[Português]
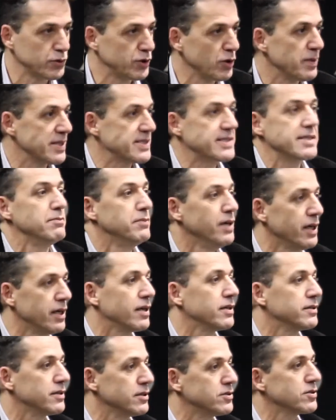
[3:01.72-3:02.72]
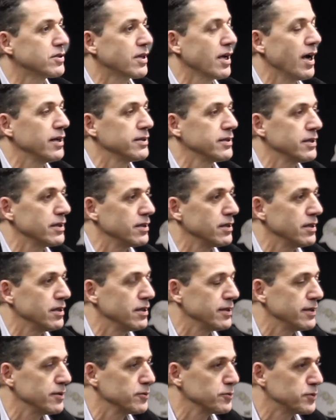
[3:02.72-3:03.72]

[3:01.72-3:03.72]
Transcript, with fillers: tem uma semana dedicada ao